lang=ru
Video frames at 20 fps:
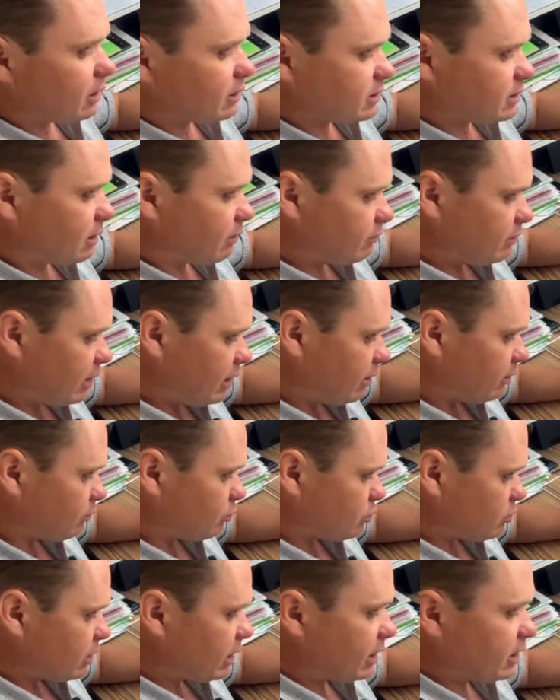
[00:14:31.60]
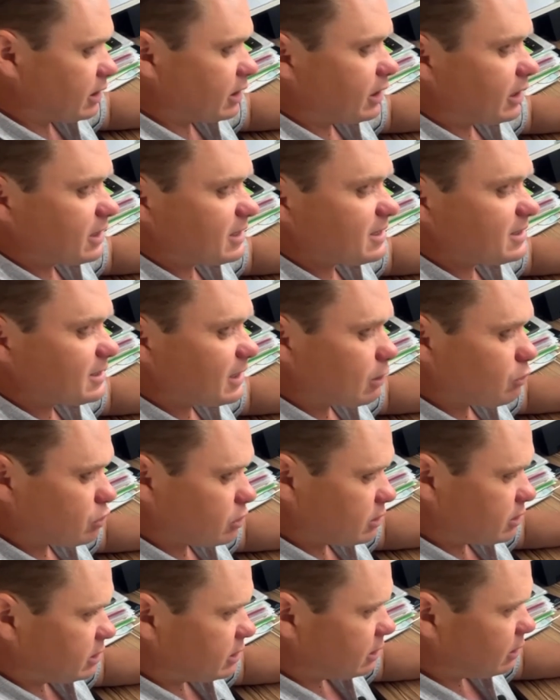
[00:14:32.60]
разровняли, то есть горизонталь уже
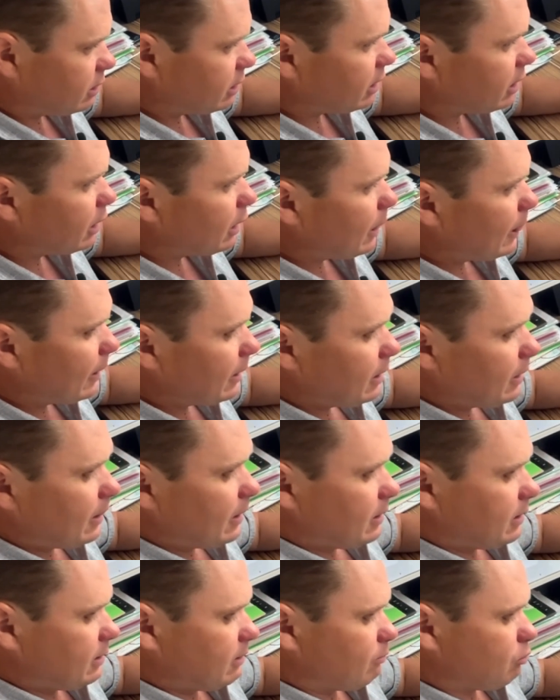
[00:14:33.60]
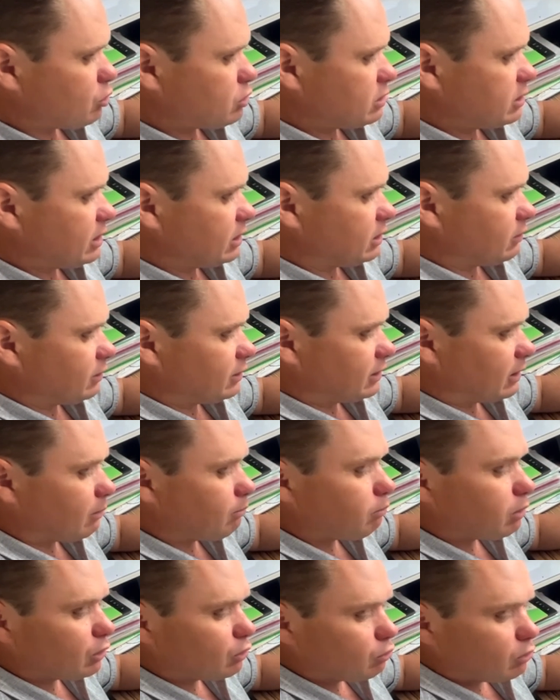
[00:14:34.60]
сделали. После этого
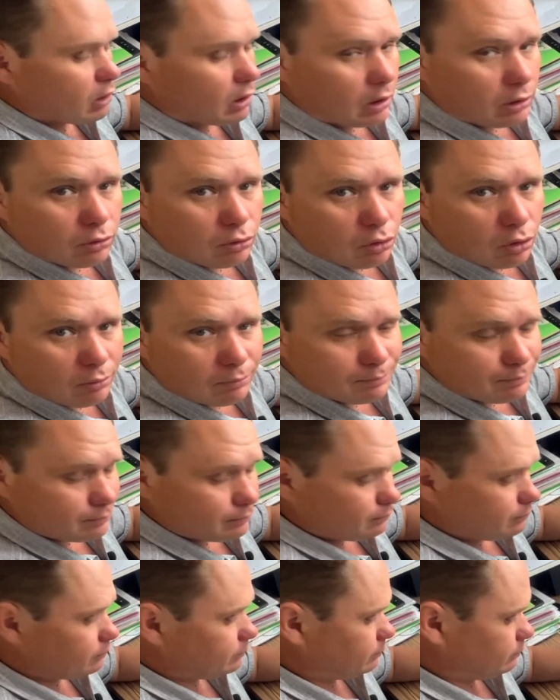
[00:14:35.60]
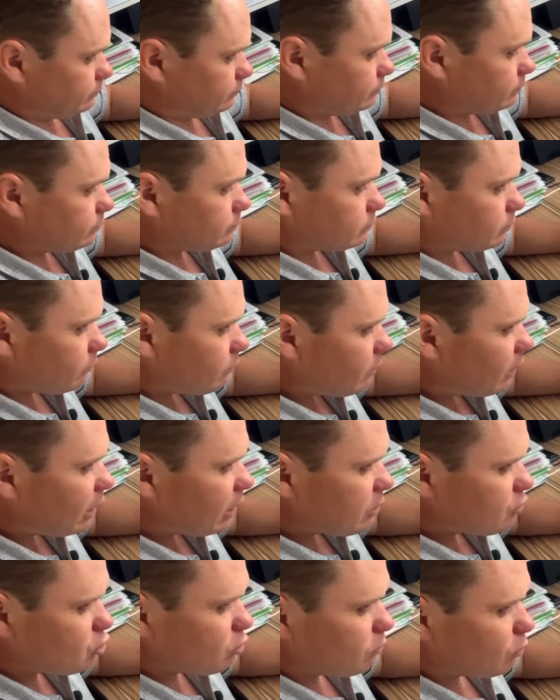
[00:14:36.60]
трамбанули катком,
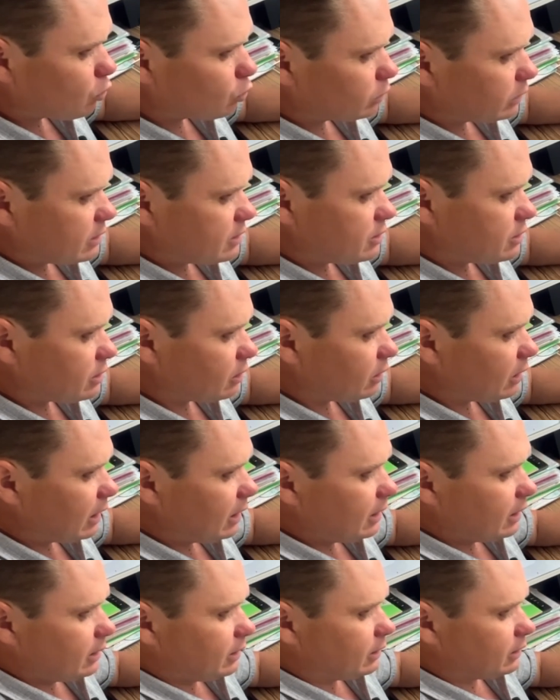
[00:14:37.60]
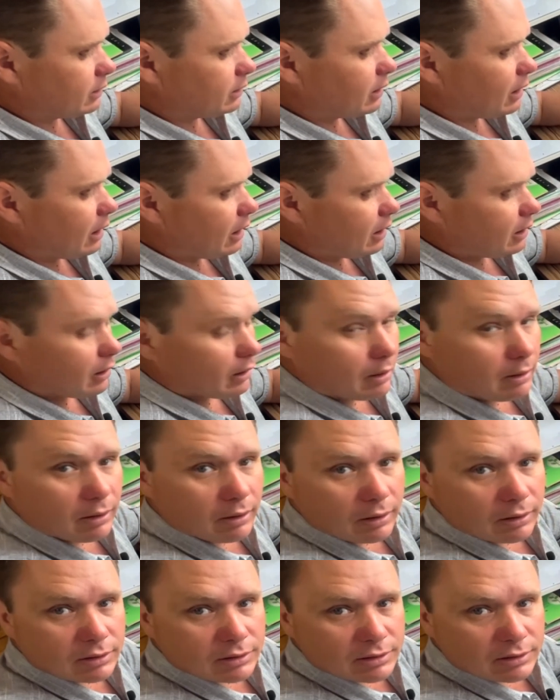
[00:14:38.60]
чтобы грунт осел. Далее
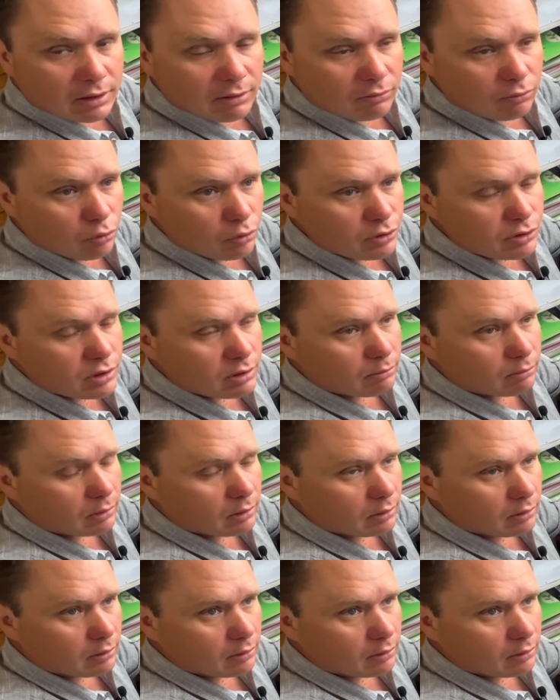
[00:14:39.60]
завозим